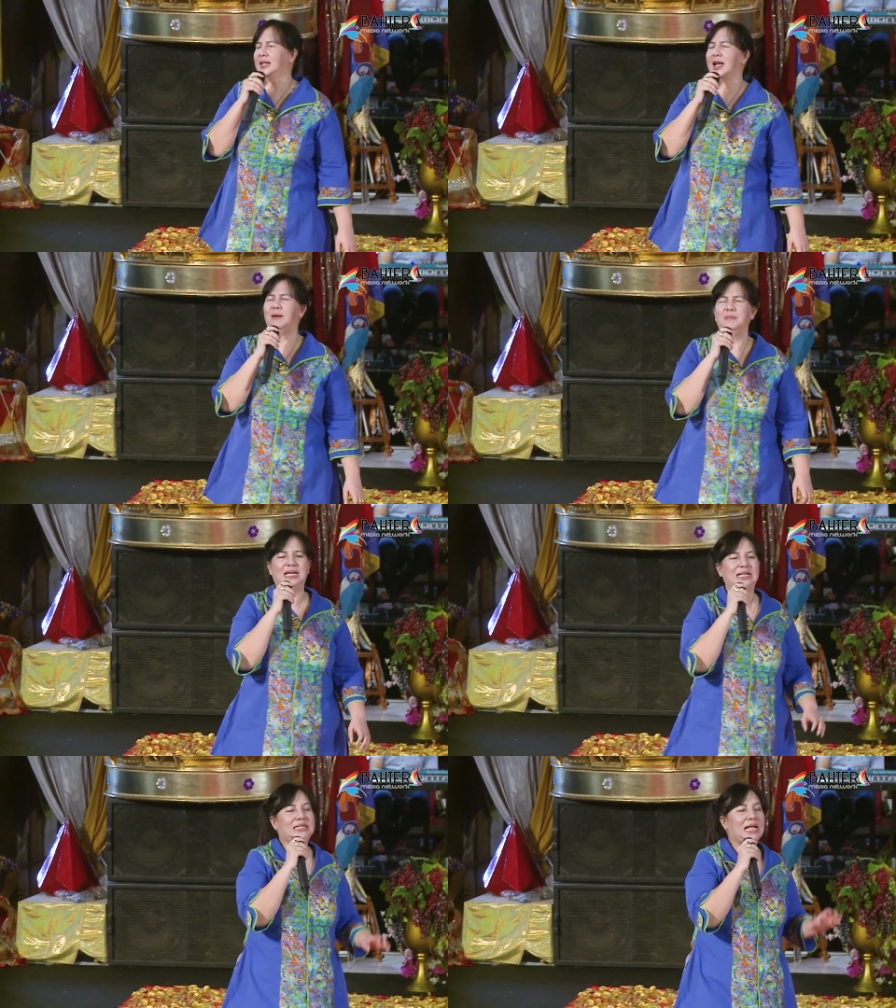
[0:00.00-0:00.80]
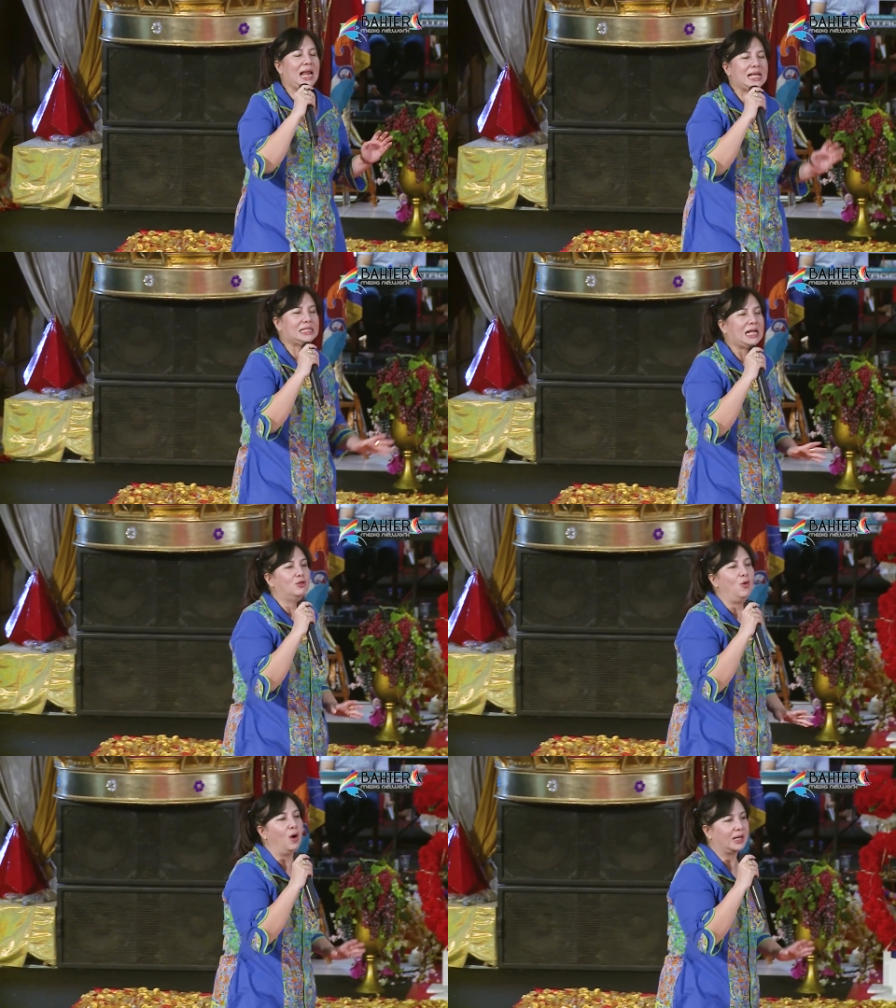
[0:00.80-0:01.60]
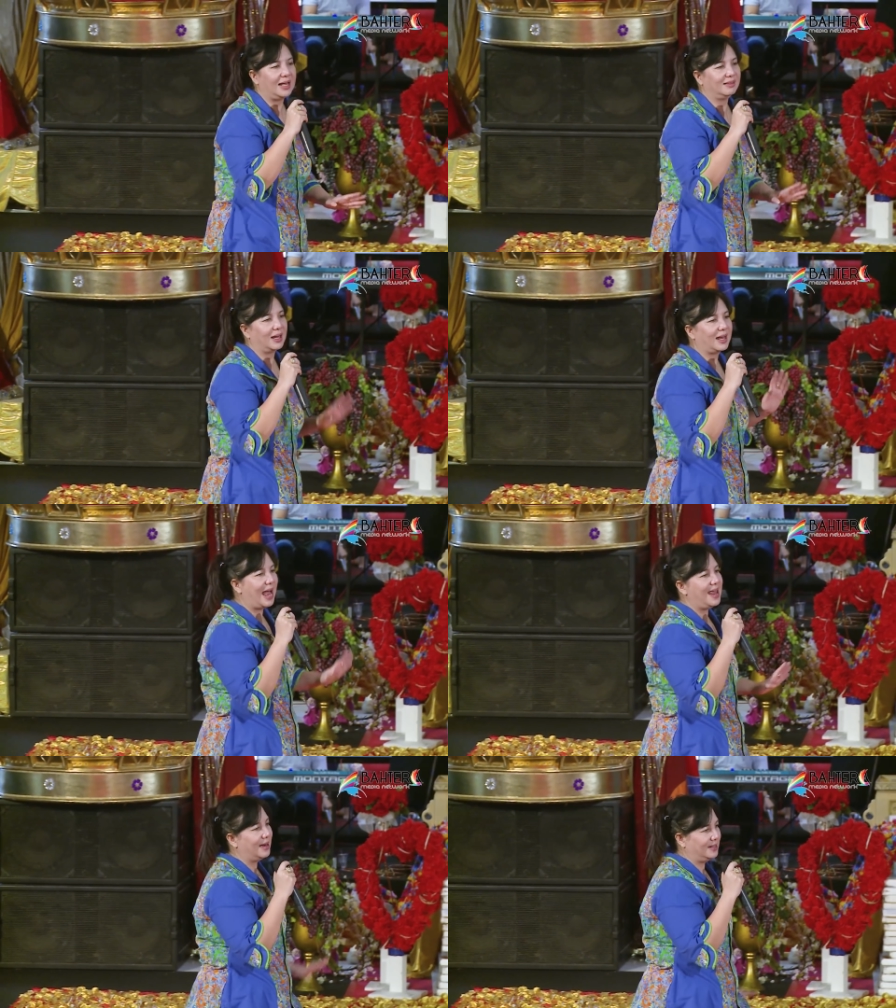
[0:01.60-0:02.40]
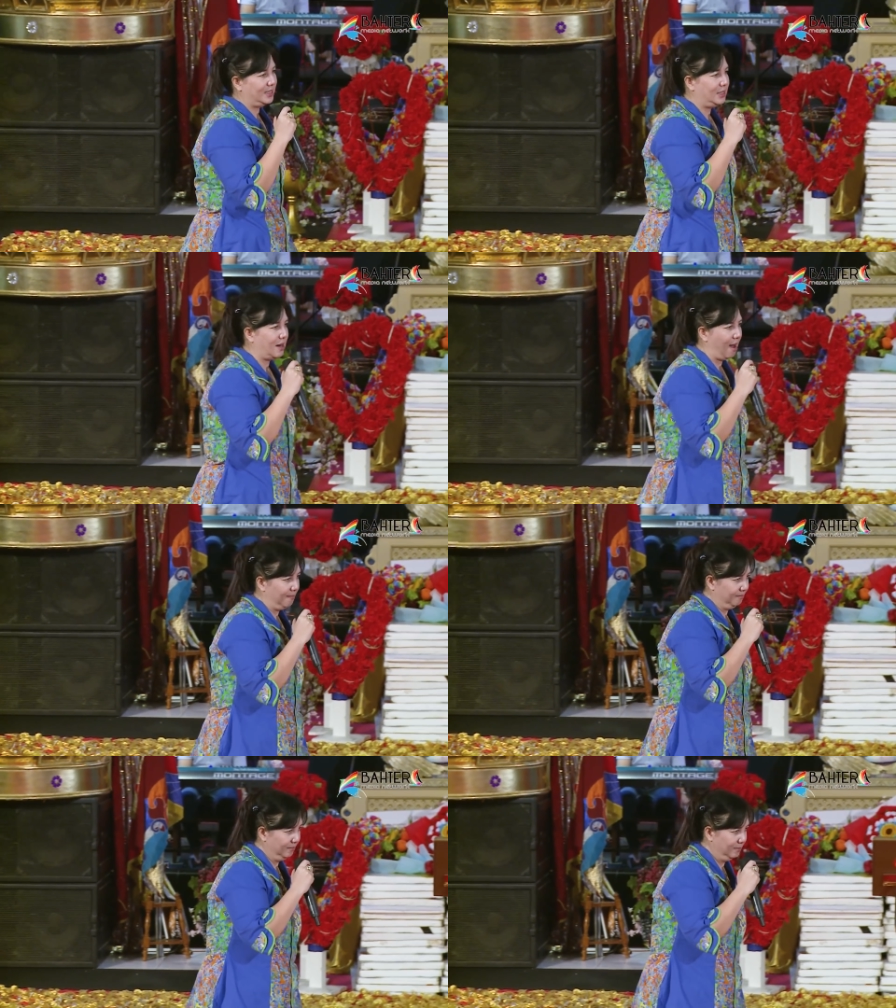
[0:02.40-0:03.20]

sekarang menjadi salah satu orang terkaya di Cina.